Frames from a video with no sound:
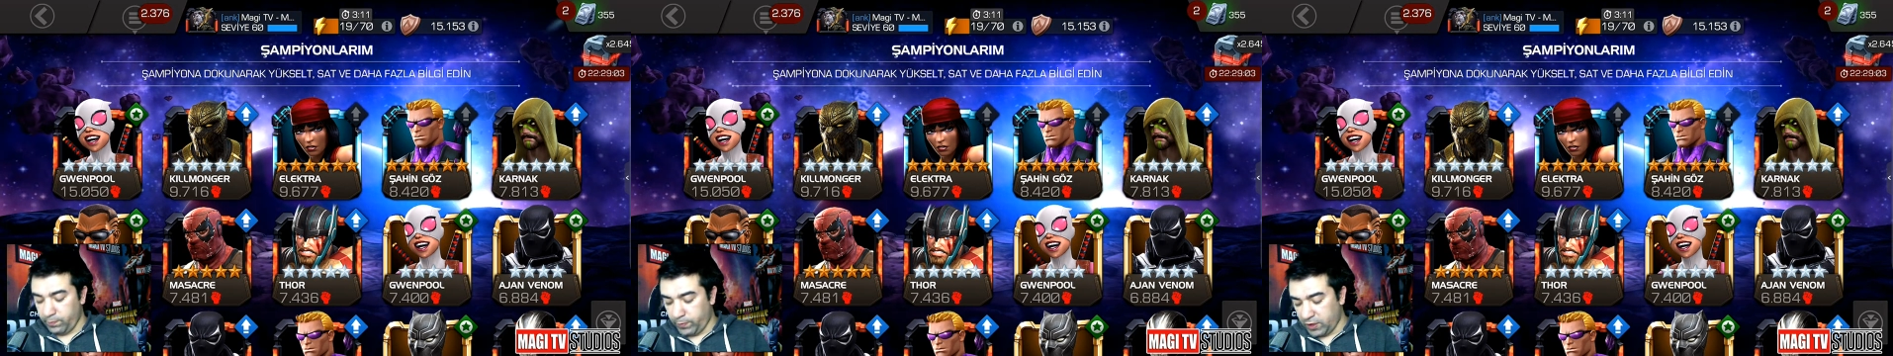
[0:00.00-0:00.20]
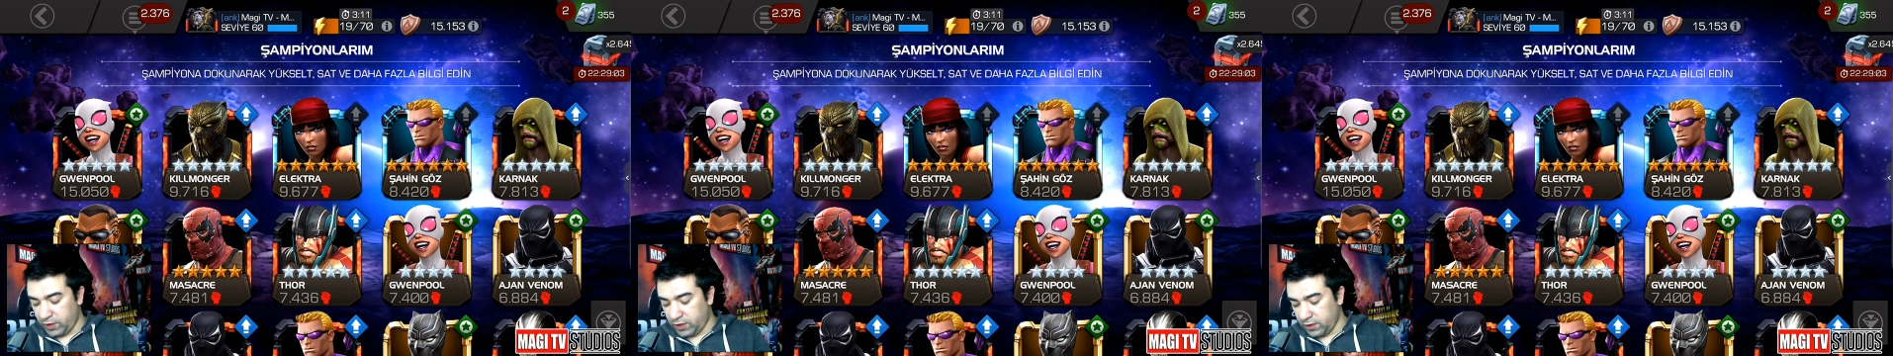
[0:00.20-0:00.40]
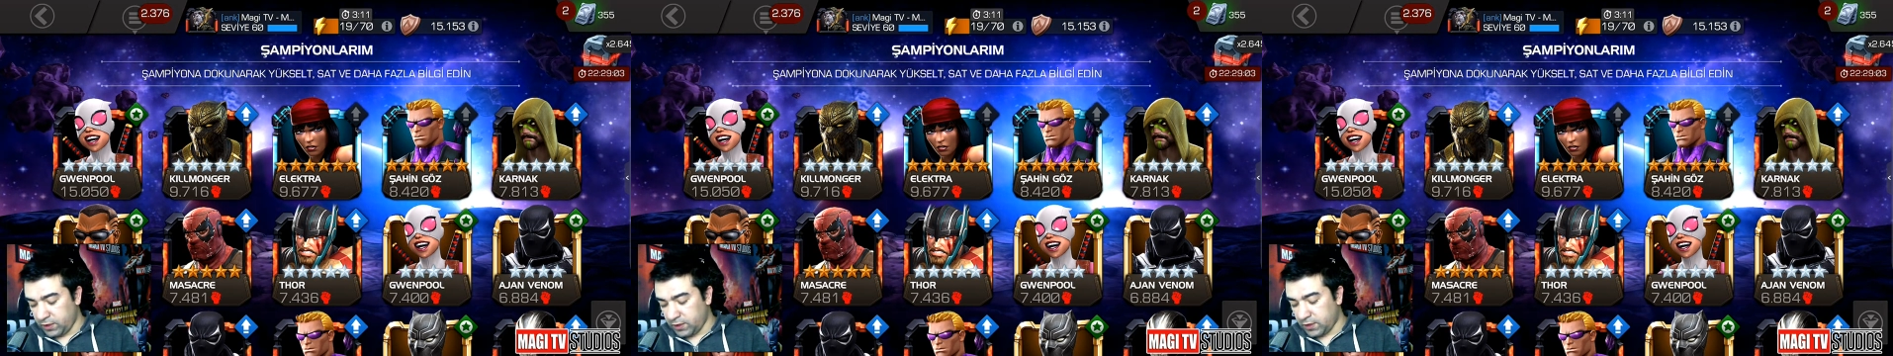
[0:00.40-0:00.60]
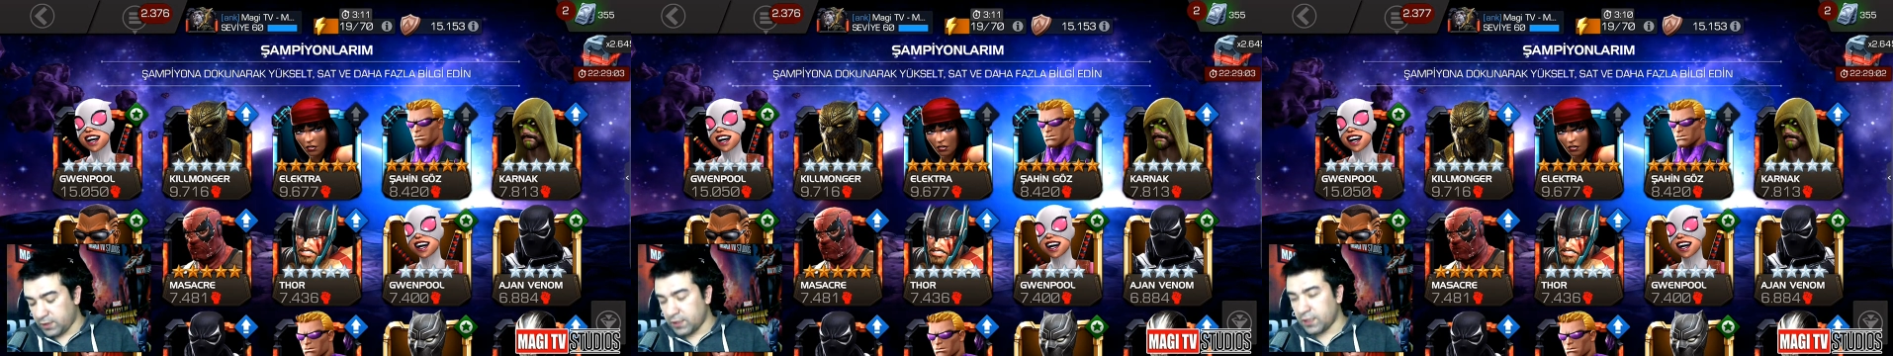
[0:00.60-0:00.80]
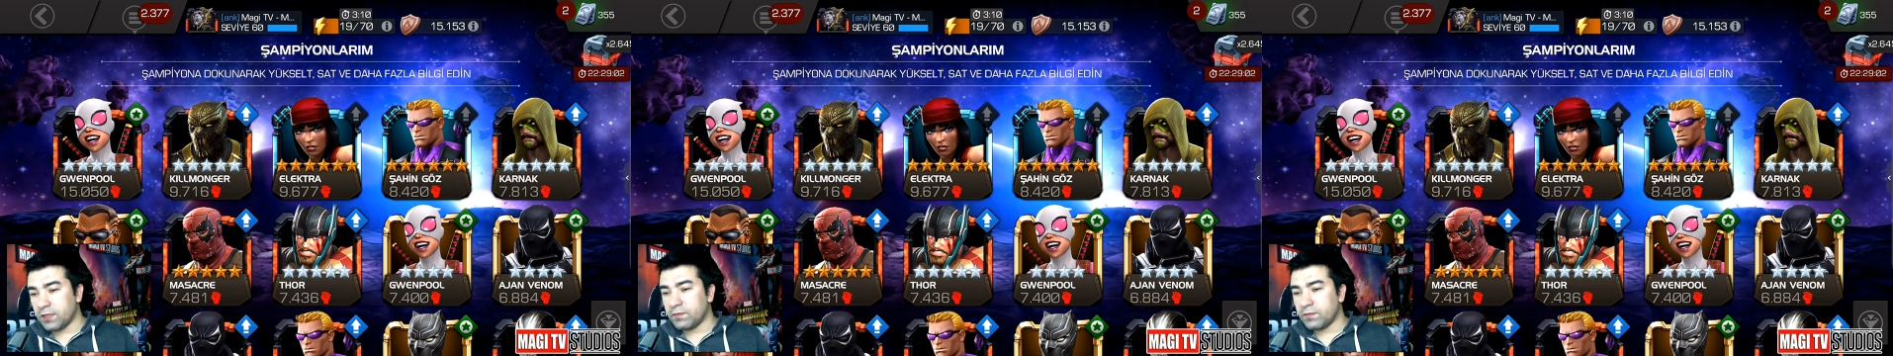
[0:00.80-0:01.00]
5.
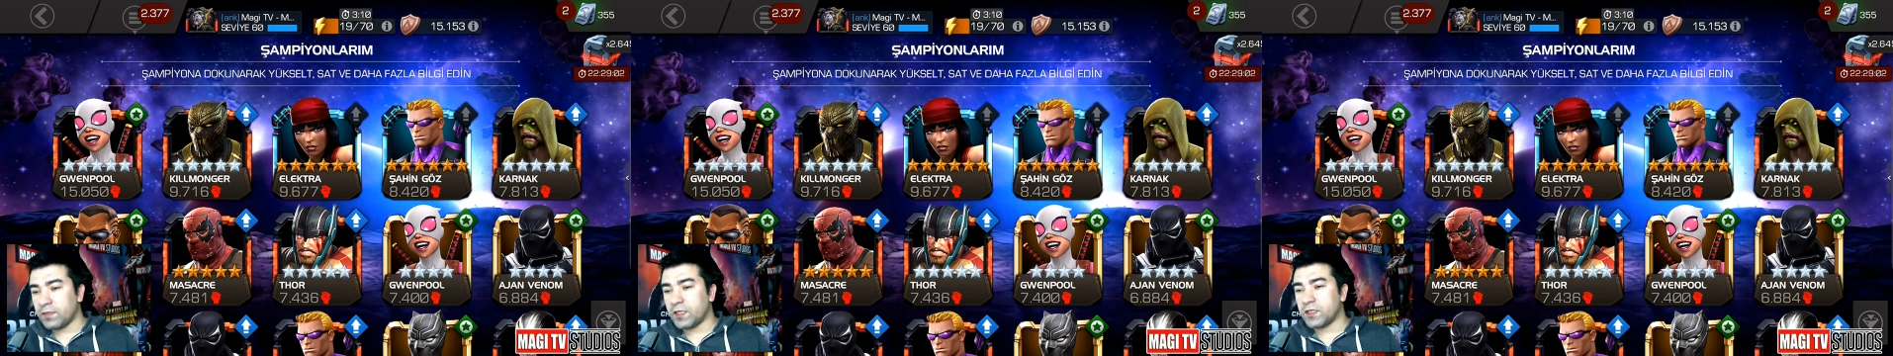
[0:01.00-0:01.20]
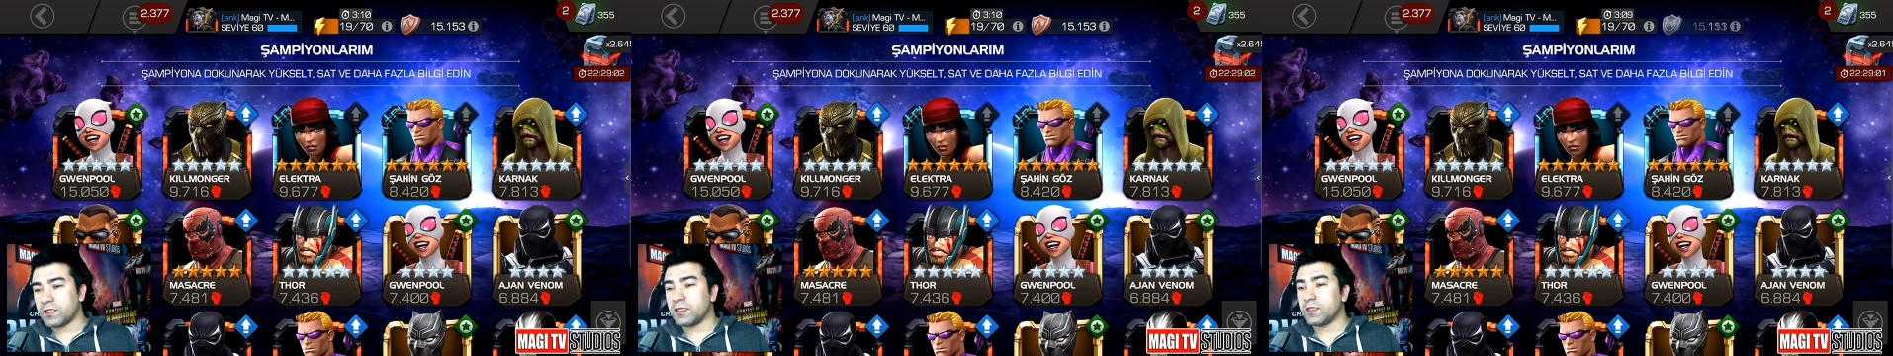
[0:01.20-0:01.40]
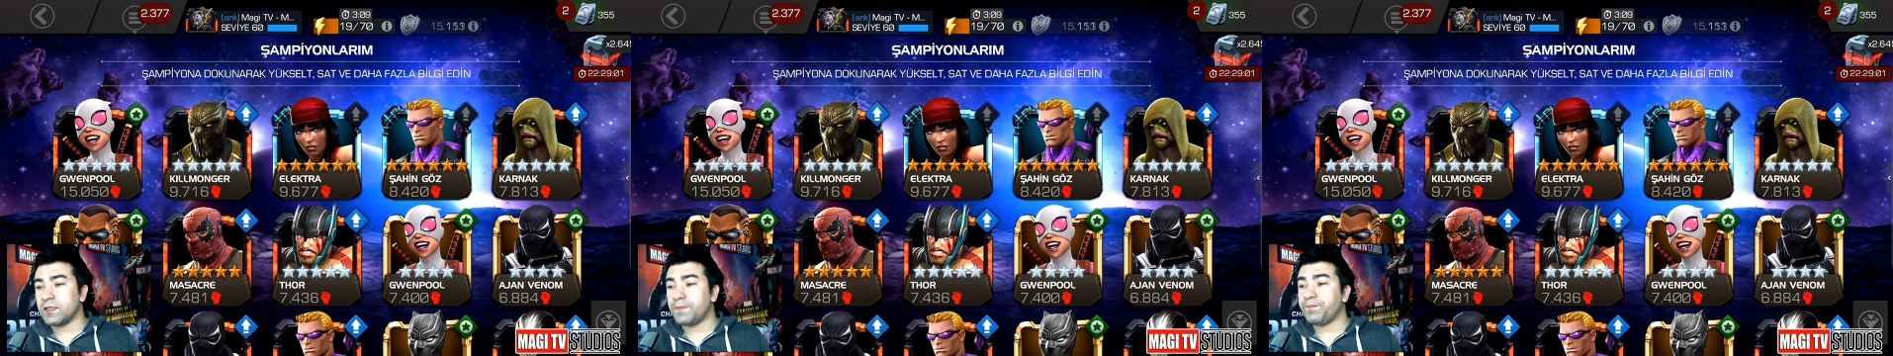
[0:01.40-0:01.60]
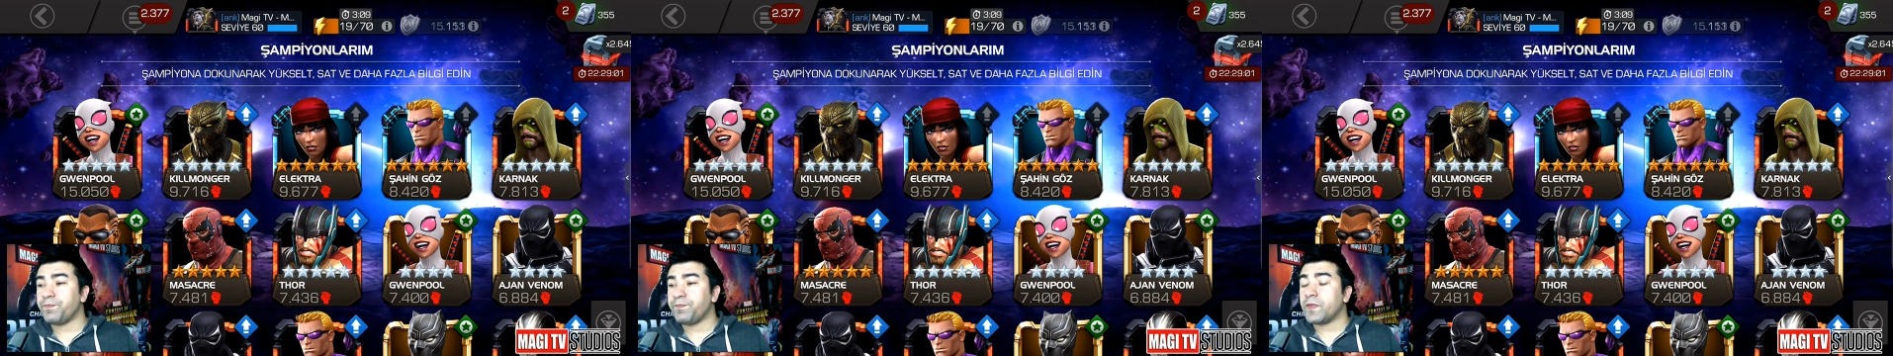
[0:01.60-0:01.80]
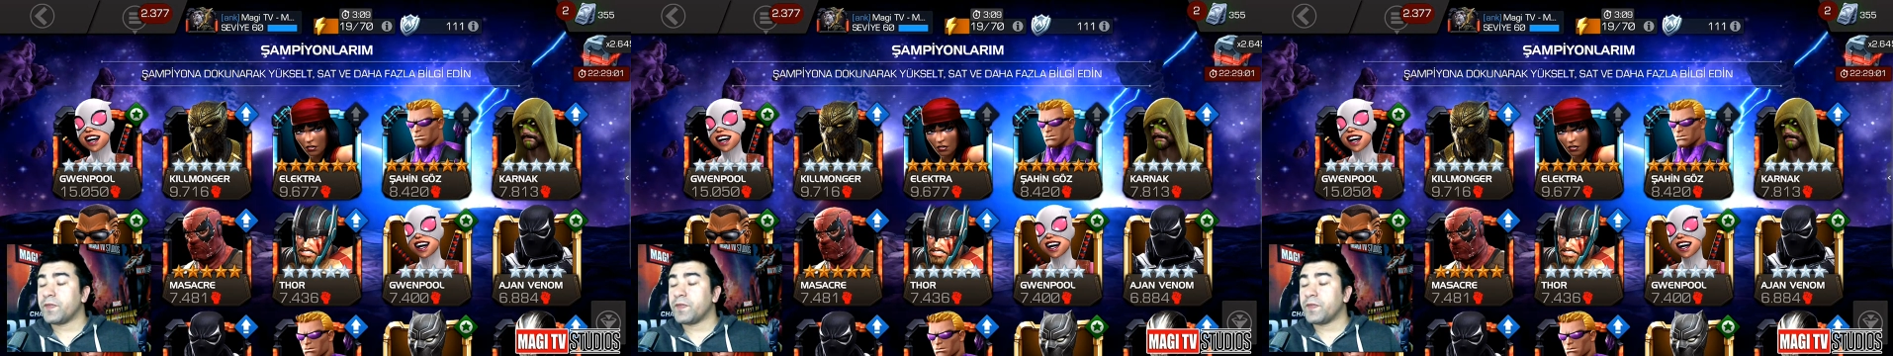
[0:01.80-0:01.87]
sıradan başlayalım.